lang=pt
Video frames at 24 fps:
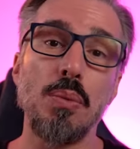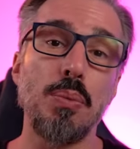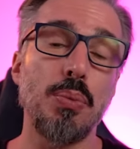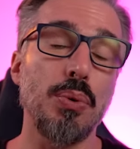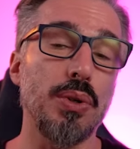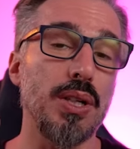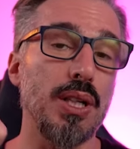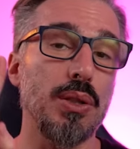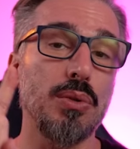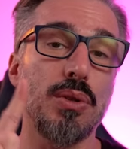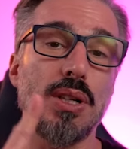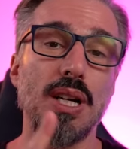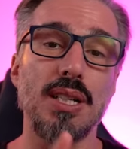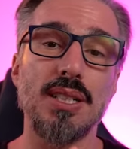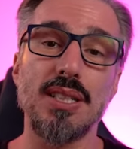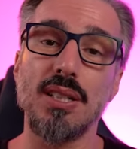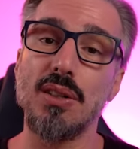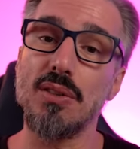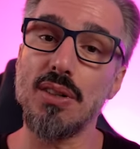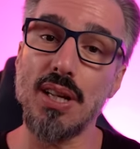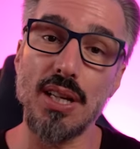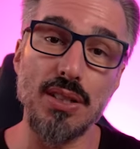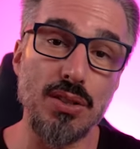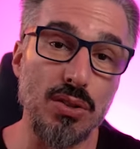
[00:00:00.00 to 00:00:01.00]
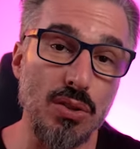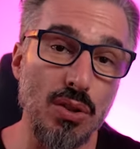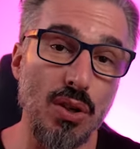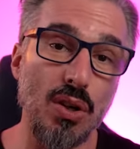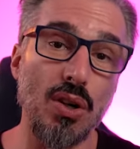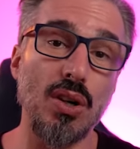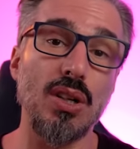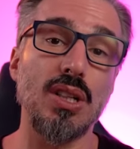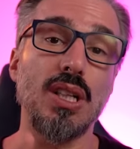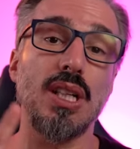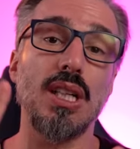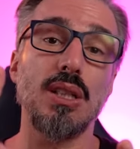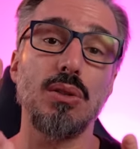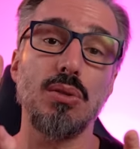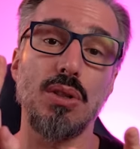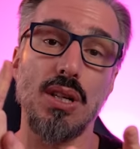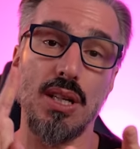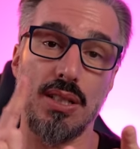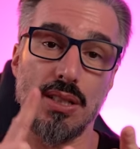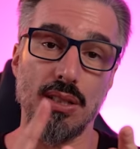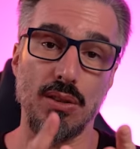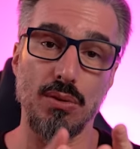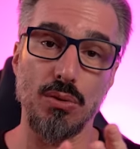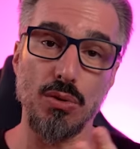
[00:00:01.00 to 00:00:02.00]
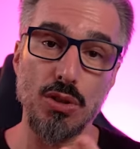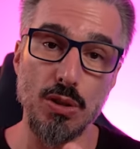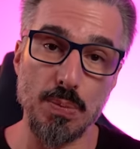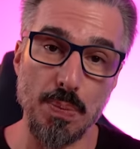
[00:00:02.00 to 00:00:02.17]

por educação na escola, educação dos